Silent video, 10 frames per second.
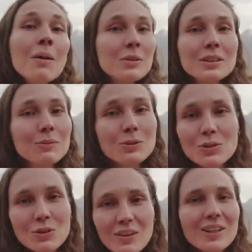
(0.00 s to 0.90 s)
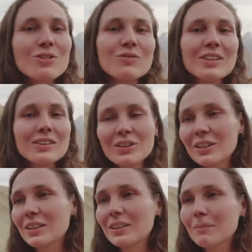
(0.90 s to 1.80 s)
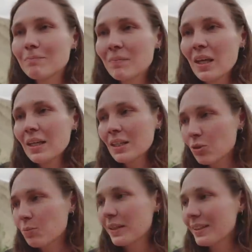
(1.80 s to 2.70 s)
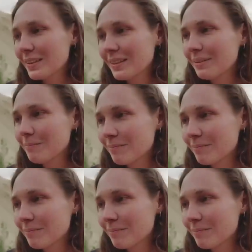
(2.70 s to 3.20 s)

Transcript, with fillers: mit ihm so zu quatschen, weil solche Gespräche,